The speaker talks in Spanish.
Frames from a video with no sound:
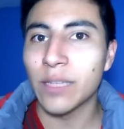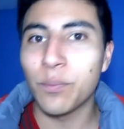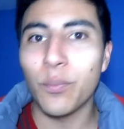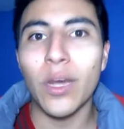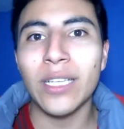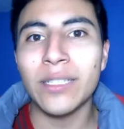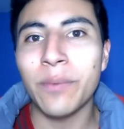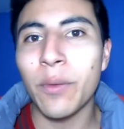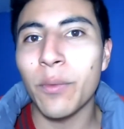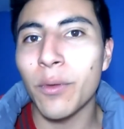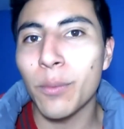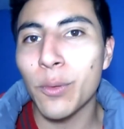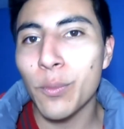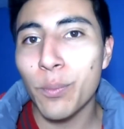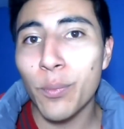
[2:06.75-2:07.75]
Después me
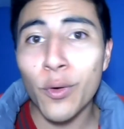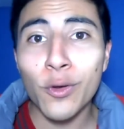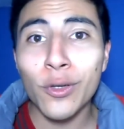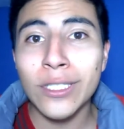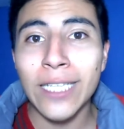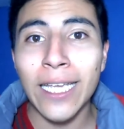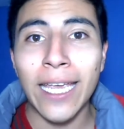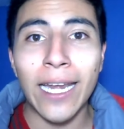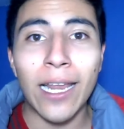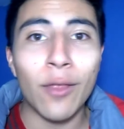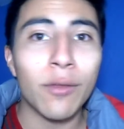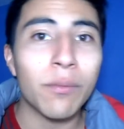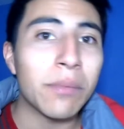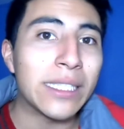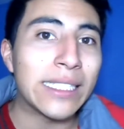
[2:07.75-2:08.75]
volví un poco
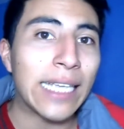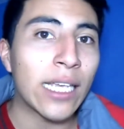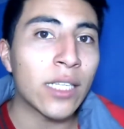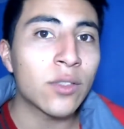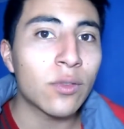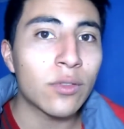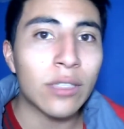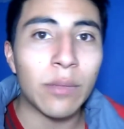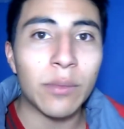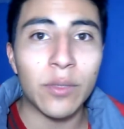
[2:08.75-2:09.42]
exagerado en mis gestos,